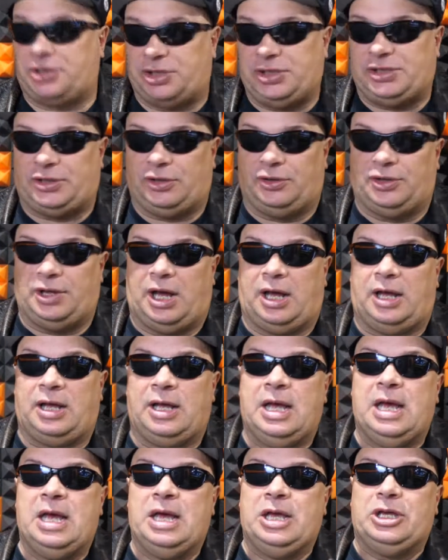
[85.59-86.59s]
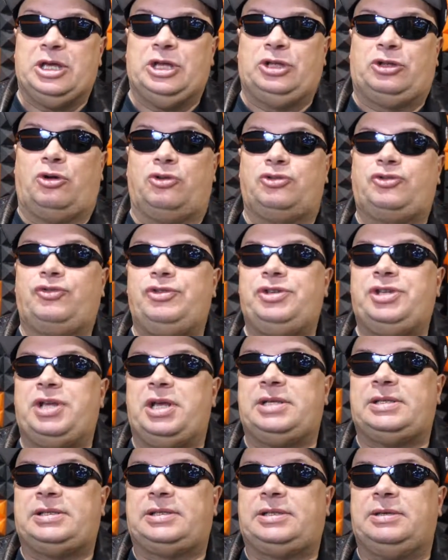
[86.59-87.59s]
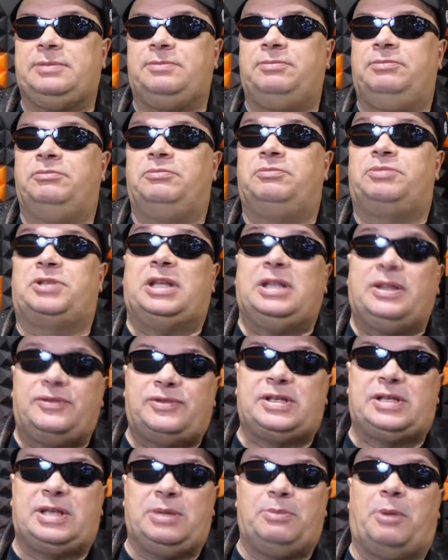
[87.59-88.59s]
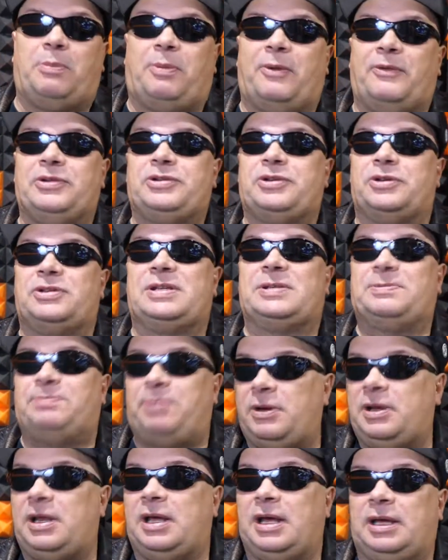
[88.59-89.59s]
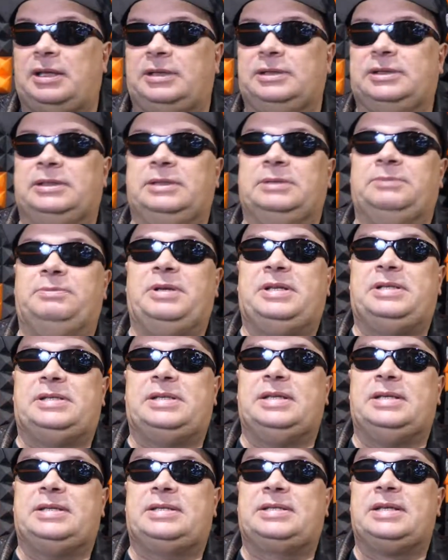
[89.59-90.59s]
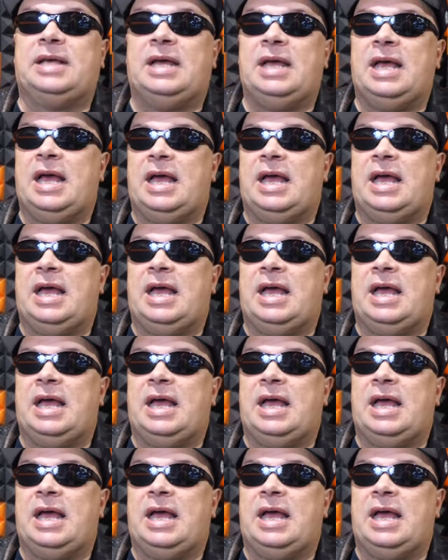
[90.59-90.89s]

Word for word: historia i to oczywiście jest przede wszystkim opowieść o zespole e, Bichcyc,